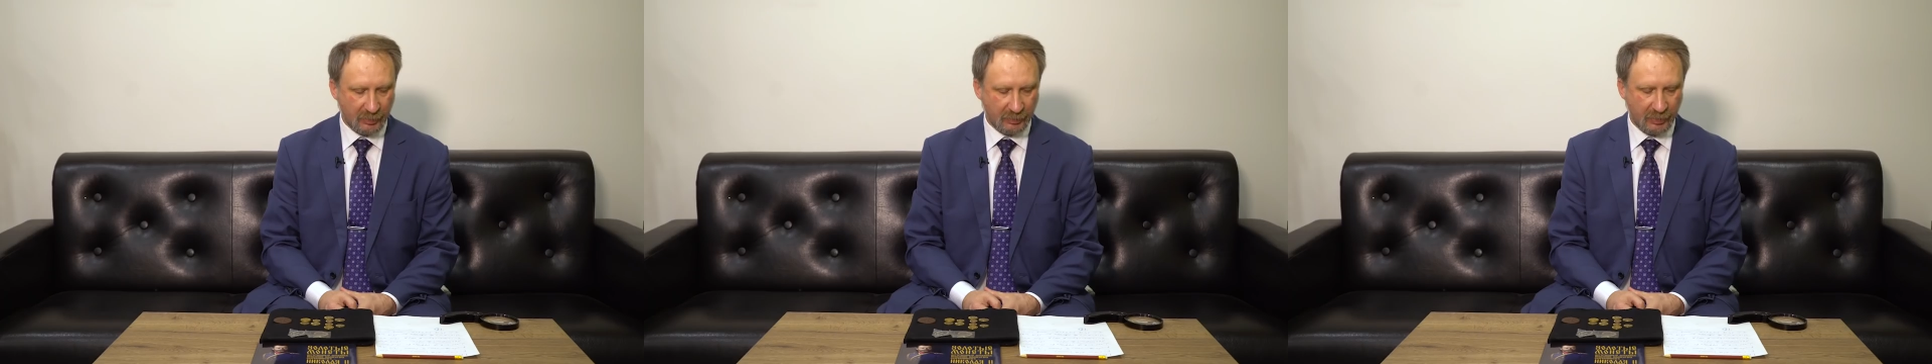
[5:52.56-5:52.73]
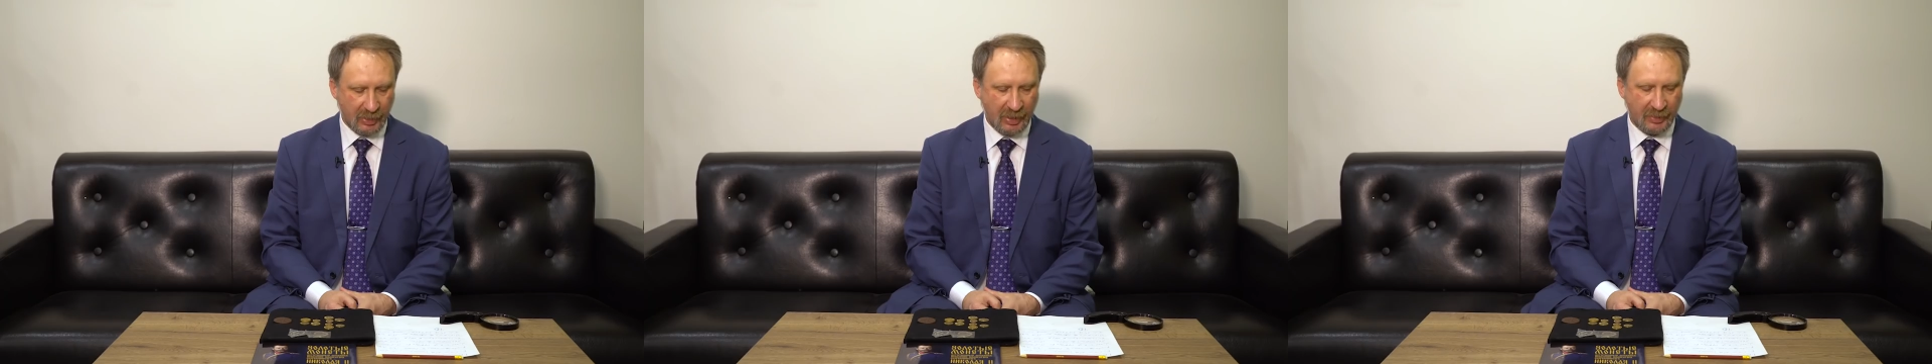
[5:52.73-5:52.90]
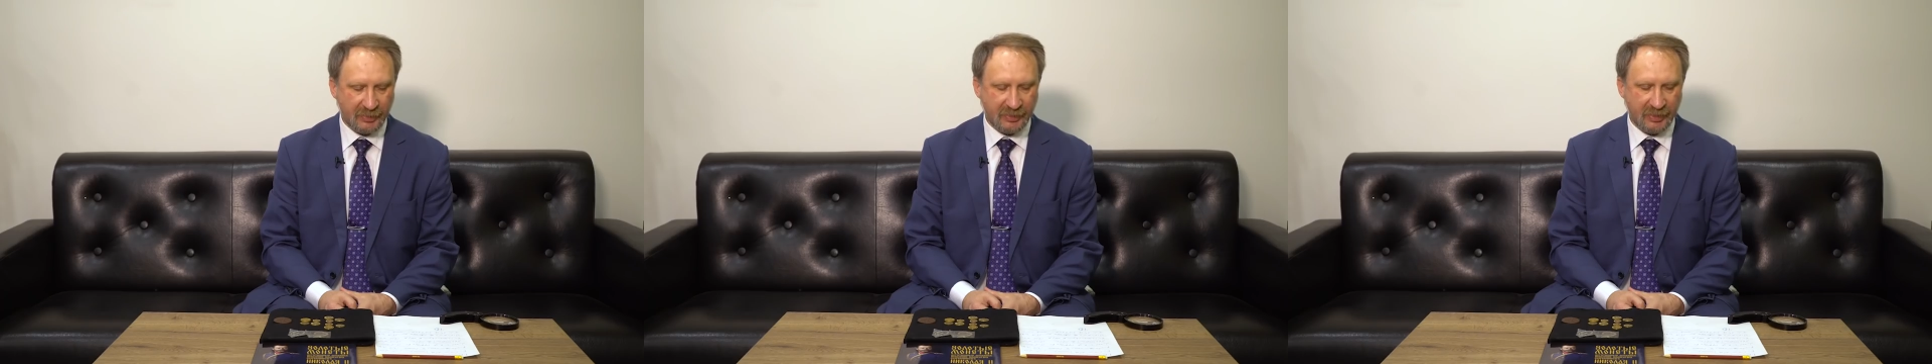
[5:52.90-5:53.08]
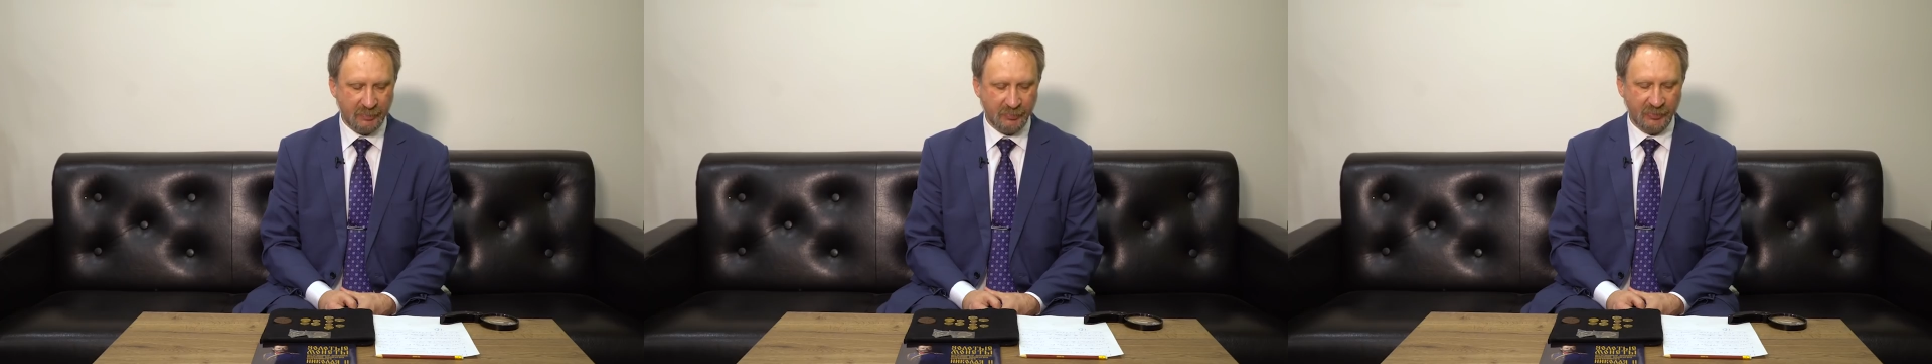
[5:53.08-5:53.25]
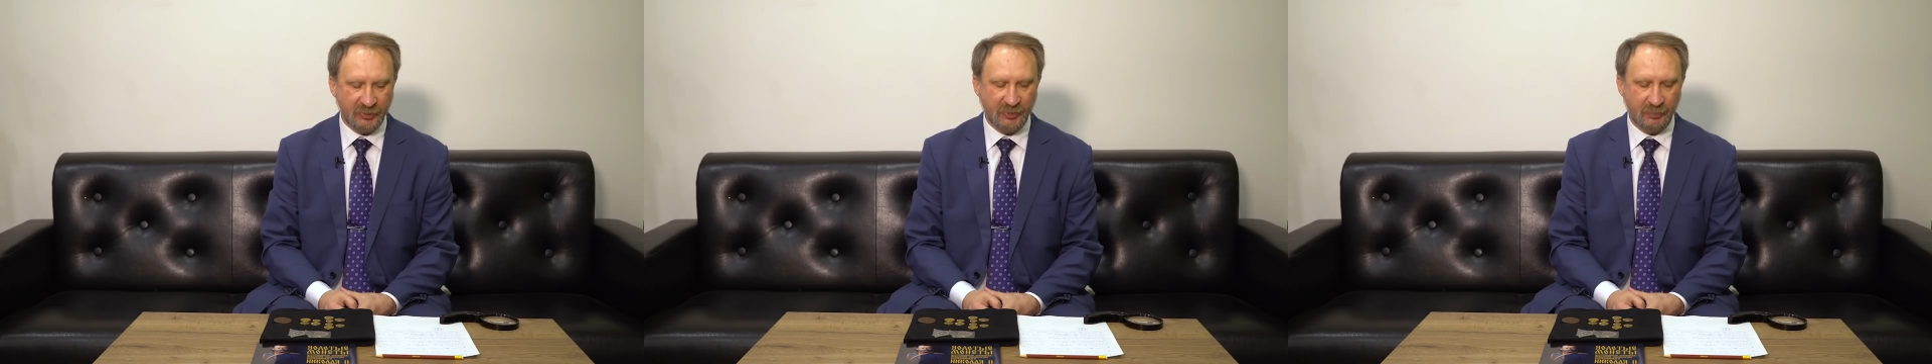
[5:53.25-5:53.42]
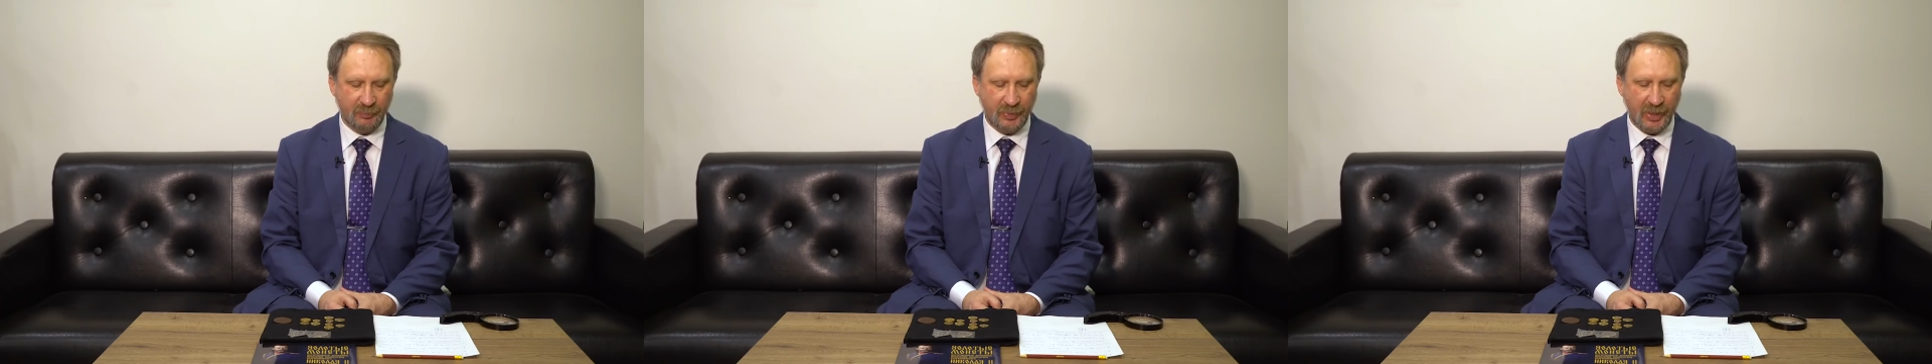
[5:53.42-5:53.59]
на
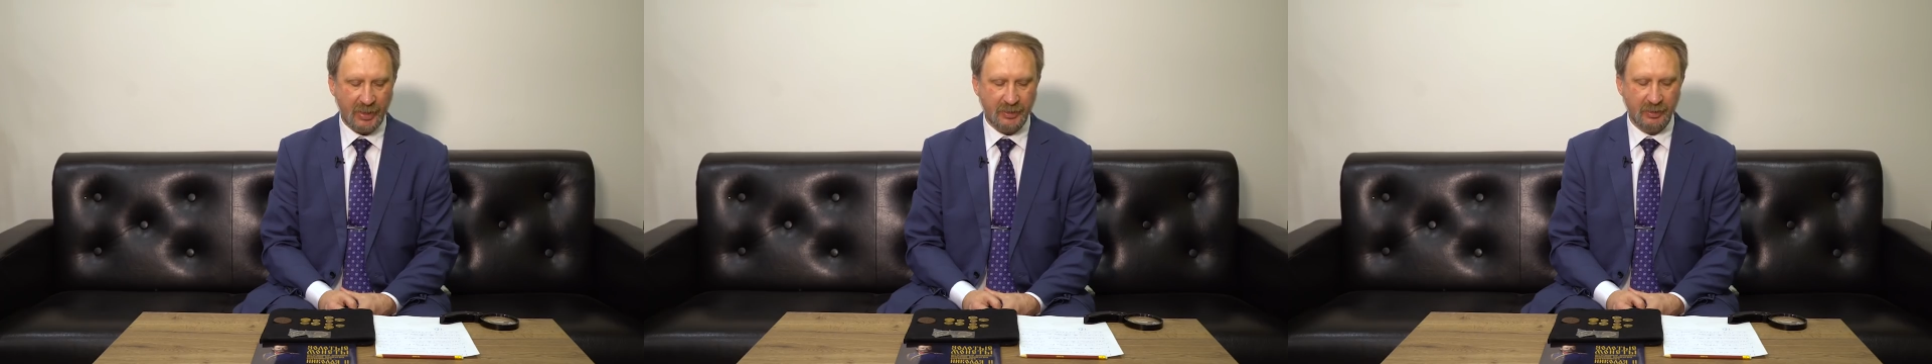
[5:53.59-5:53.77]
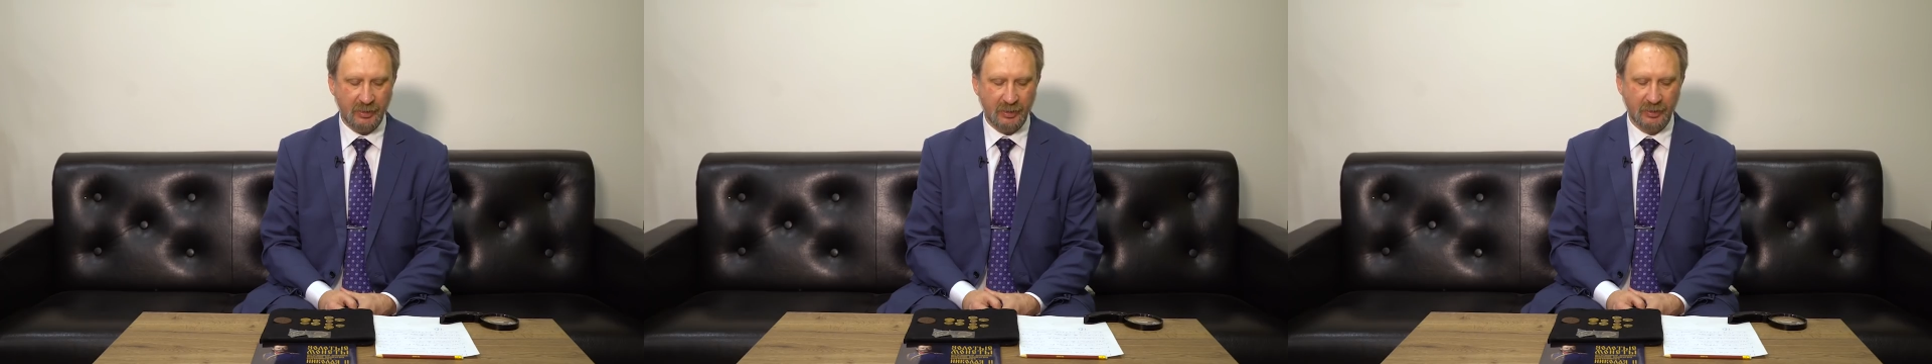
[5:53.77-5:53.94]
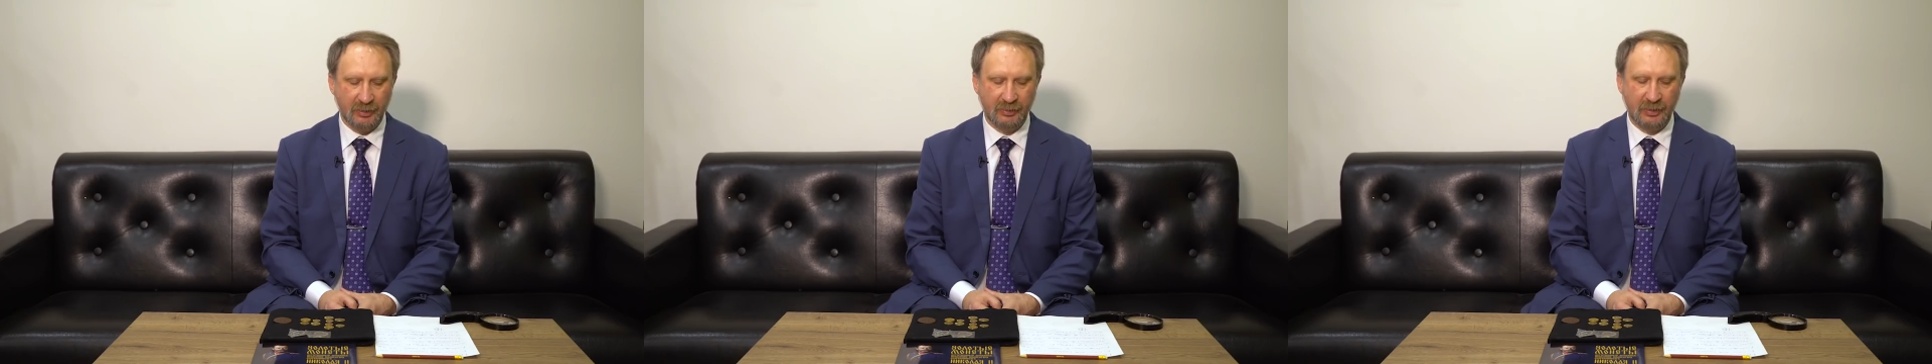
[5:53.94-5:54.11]
75